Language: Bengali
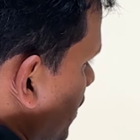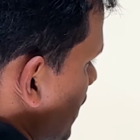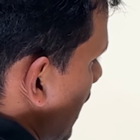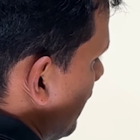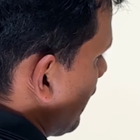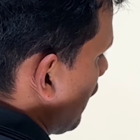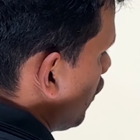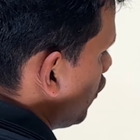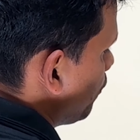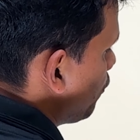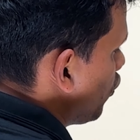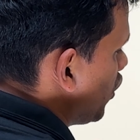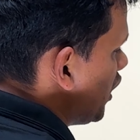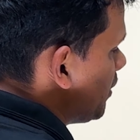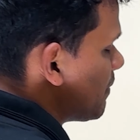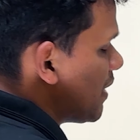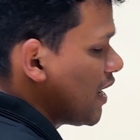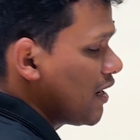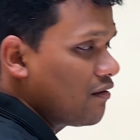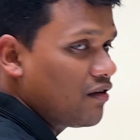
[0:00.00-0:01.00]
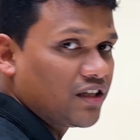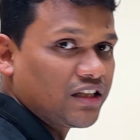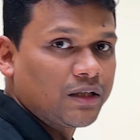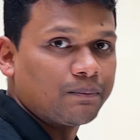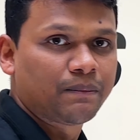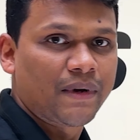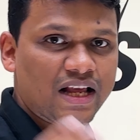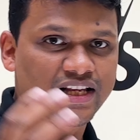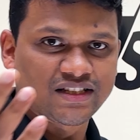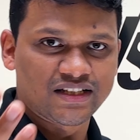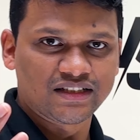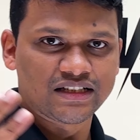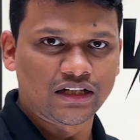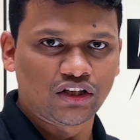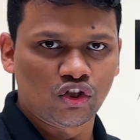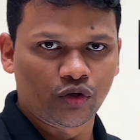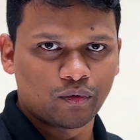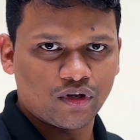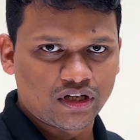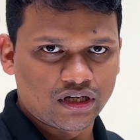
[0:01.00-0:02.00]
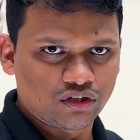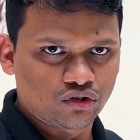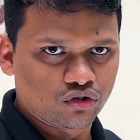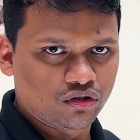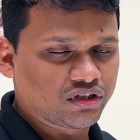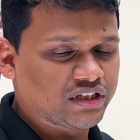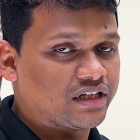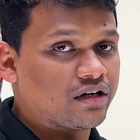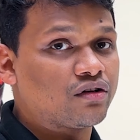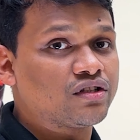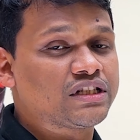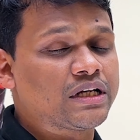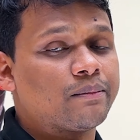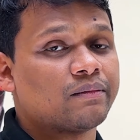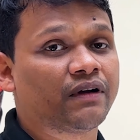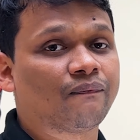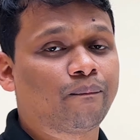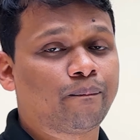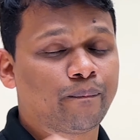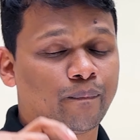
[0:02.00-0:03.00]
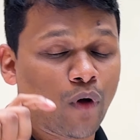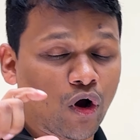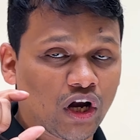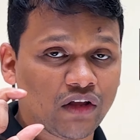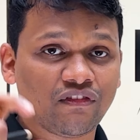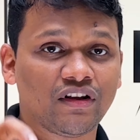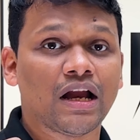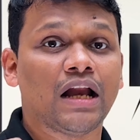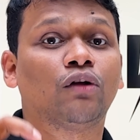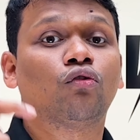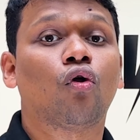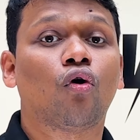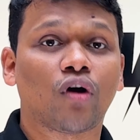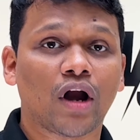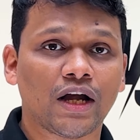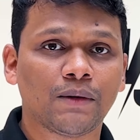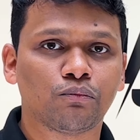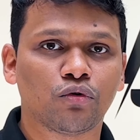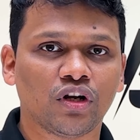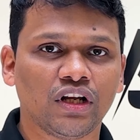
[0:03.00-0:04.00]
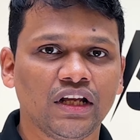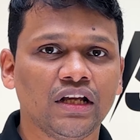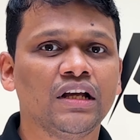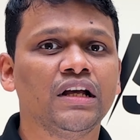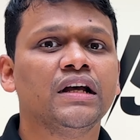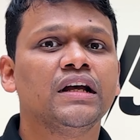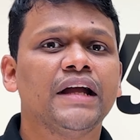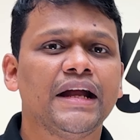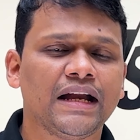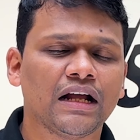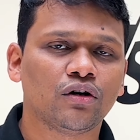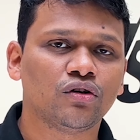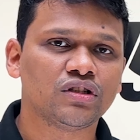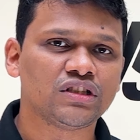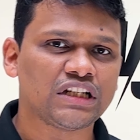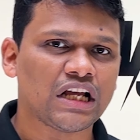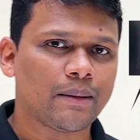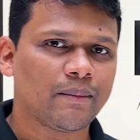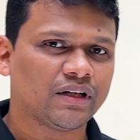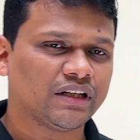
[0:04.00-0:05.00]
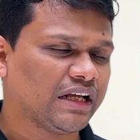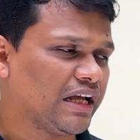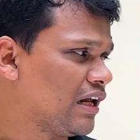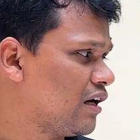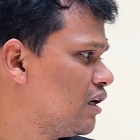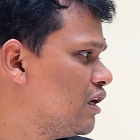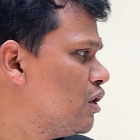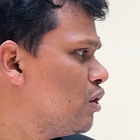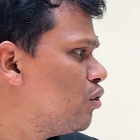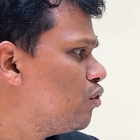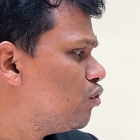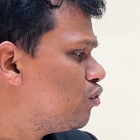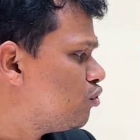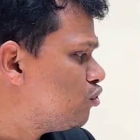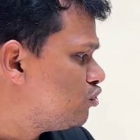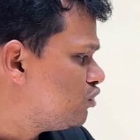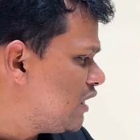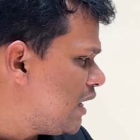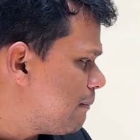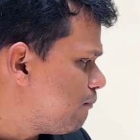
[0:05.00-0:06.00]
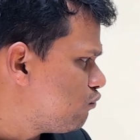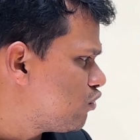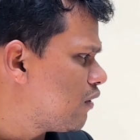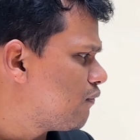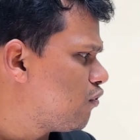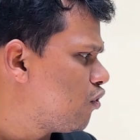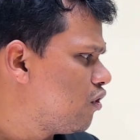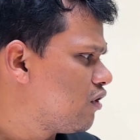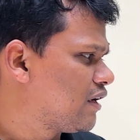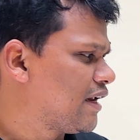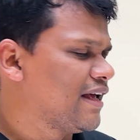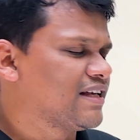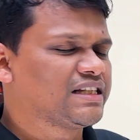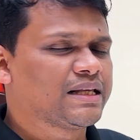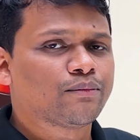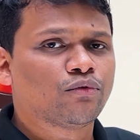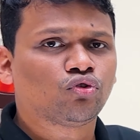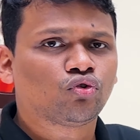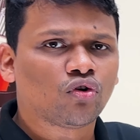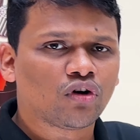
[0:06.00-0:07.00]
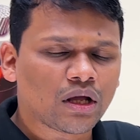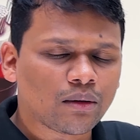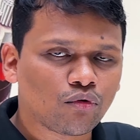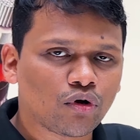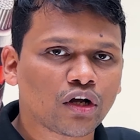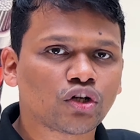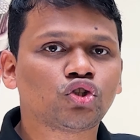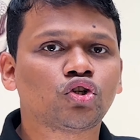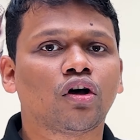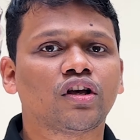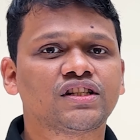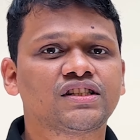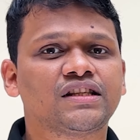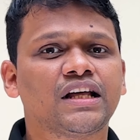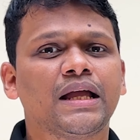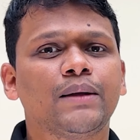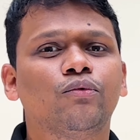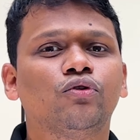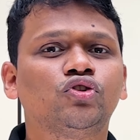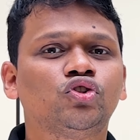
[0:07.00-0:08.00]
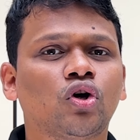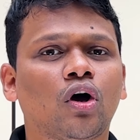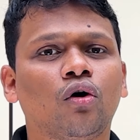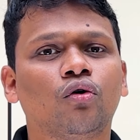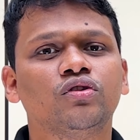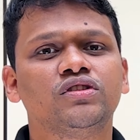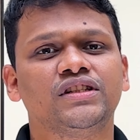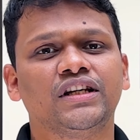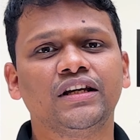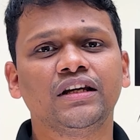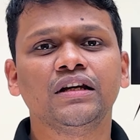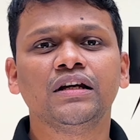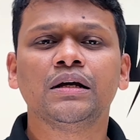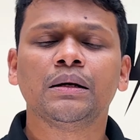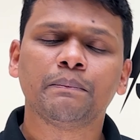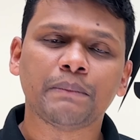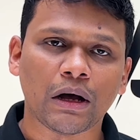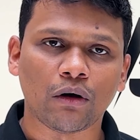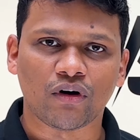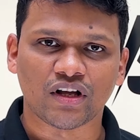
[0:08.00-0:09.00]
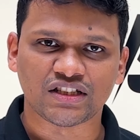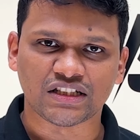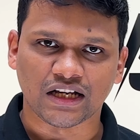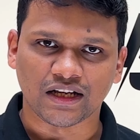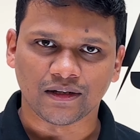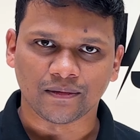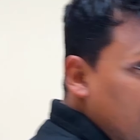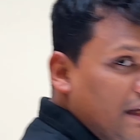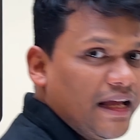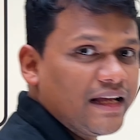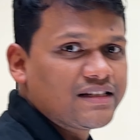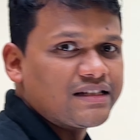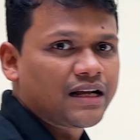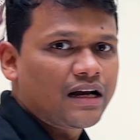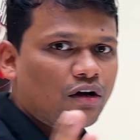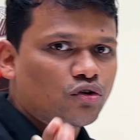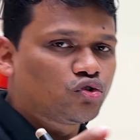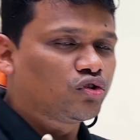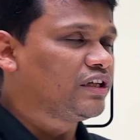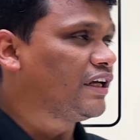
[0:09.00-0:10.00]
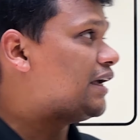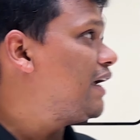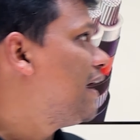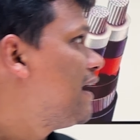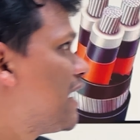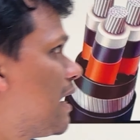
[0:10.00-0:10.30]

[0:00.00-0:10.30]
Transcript: সাধারণ পলিমার অর্থাৎ প্লাস্টিক জাতীয় পদার্থ যেটা হচ্ছে আমরা পলিফিনাল ক্লোরাইড বলি এটা হচ্ছে আমাদের নিম্ন ভোল্টেজ এবং তুলনামূলক সস্তা এবং সহজে পাওয়া যায় এছাড়াও যদি এর